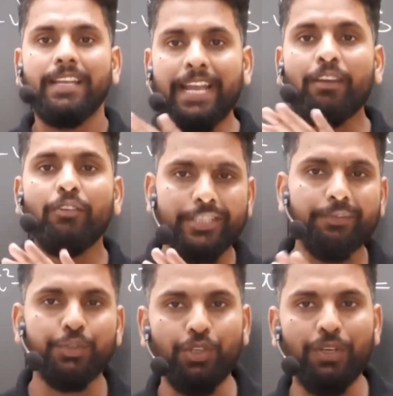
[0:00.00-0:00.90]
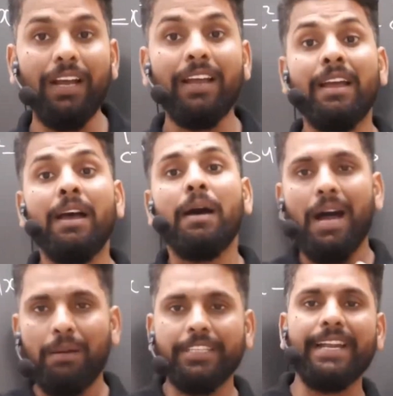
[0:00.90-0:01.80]
यही क्वेश्चन पूछते हो ना
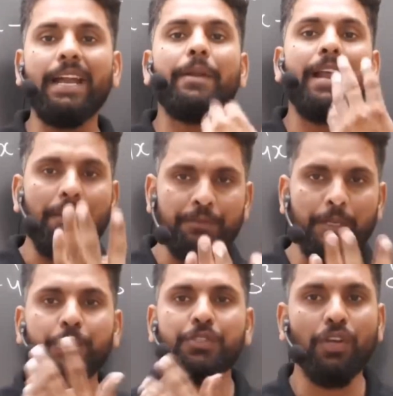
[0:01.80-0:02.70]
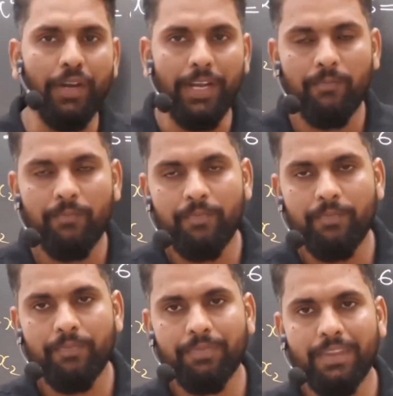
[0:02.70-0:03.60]
हमसे नहीं अपने आप से पूछते होगे
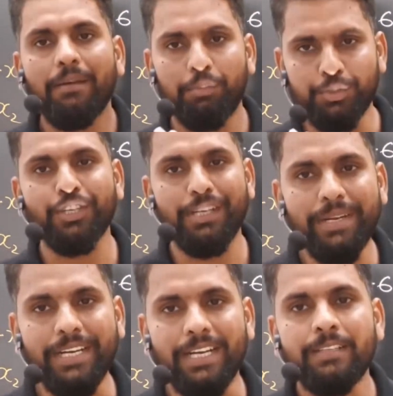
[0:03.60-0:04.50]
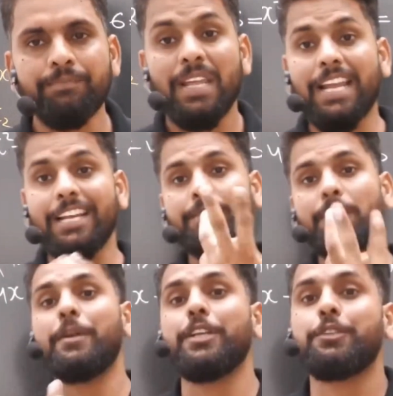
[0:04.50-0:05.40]
पूछते हो ना बेटा कैसे हम
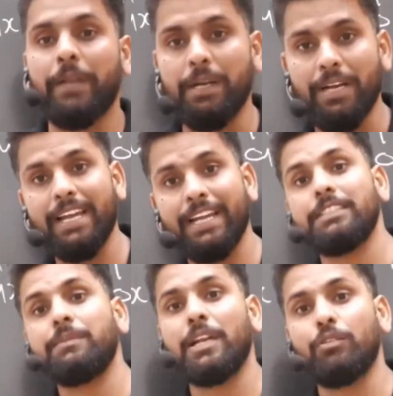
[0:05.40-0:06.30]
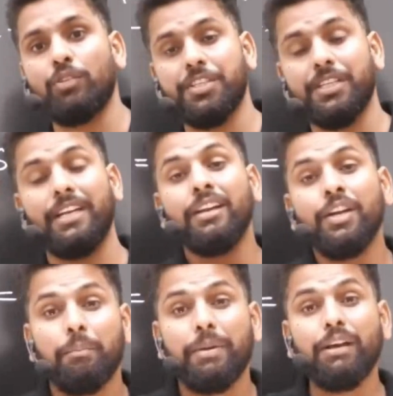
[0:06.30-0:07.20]
अपनी स्पीड बढ़ाएं कैसे हम कैलकुलेशन करें
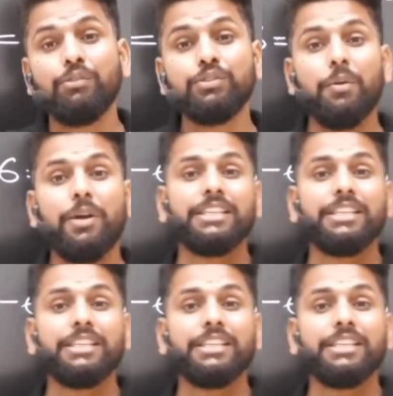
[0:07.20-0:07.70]
बेटा उन सबका